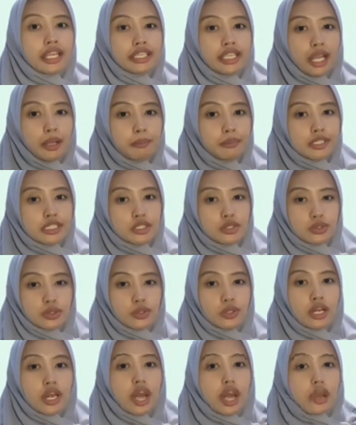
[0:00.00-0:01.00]
yang
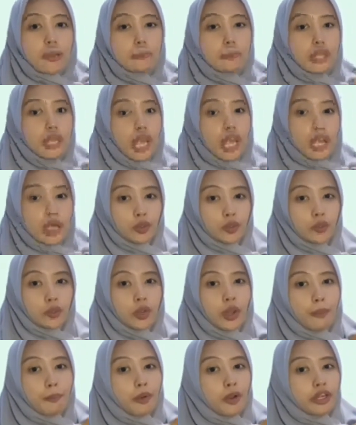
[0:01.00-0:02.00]
berjudul
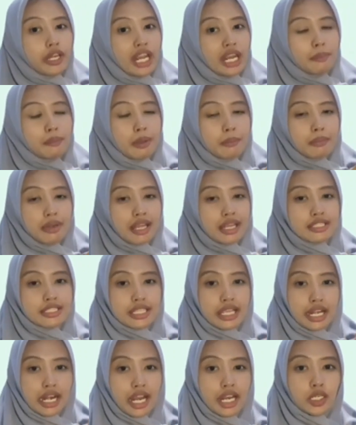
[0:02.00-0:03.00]
Pengaruh Model
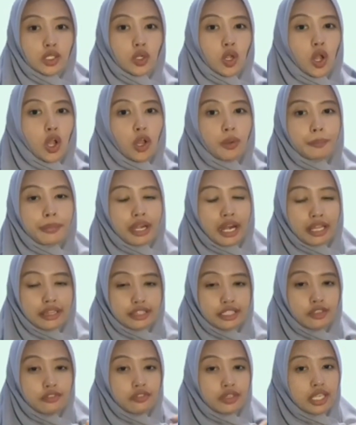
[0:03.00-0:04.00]
Pembelajaran
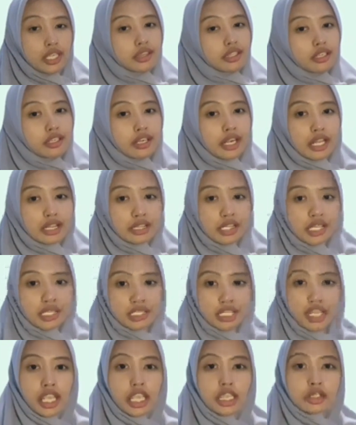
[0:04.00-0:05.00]
Kooperatif Integrate
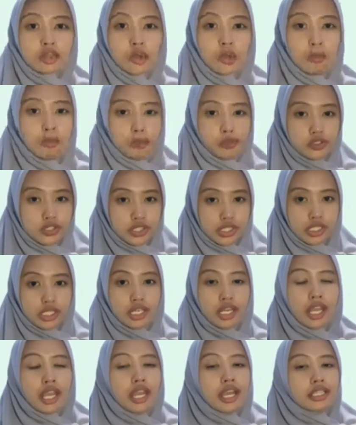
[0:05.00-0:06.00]
Reading and
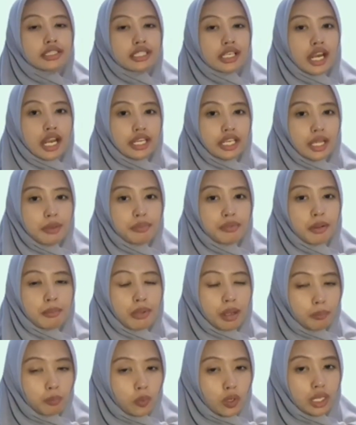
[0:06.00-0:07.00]
Composition terhadap
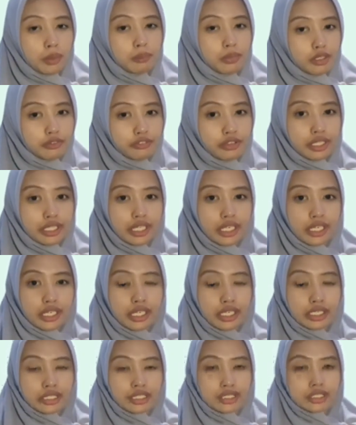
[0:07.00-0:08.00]
kemampuan berpikir
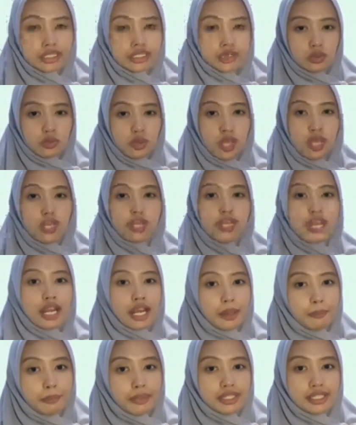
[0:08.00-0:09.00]
kritis siswa
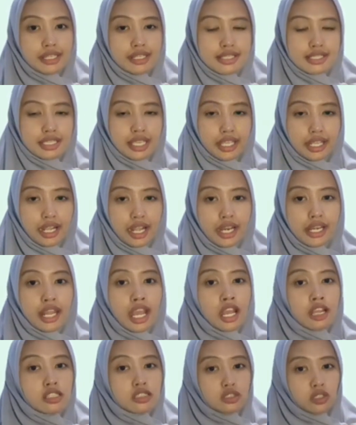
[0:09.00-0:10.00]
dalam menyelesaikan
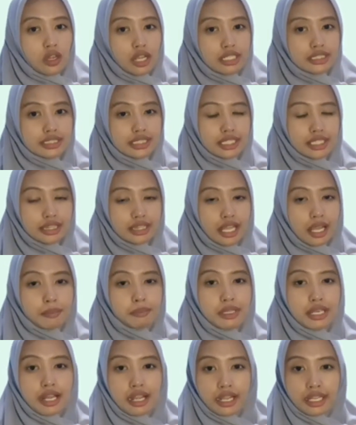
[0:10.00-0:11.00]
soal cerita
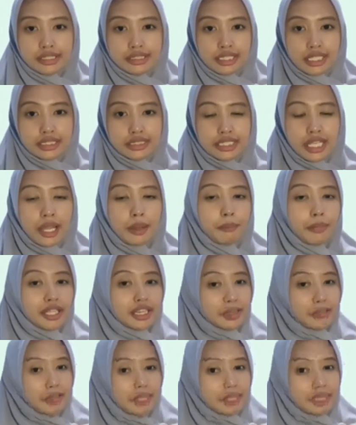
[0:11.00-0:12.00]
bilangan caca
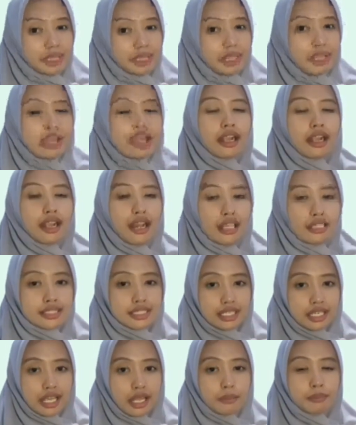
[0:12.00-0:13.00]
matematika kelas
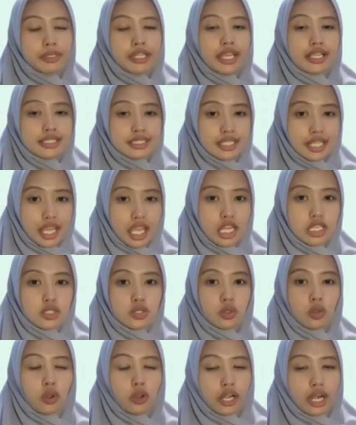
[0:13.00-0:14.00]
6 di SDN
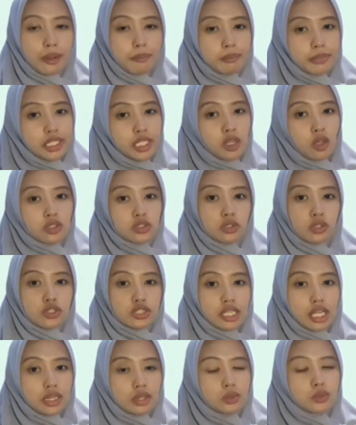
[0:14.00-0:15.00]
Sukorambi
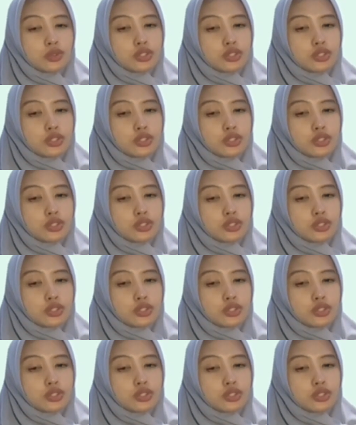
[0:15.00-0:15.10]
01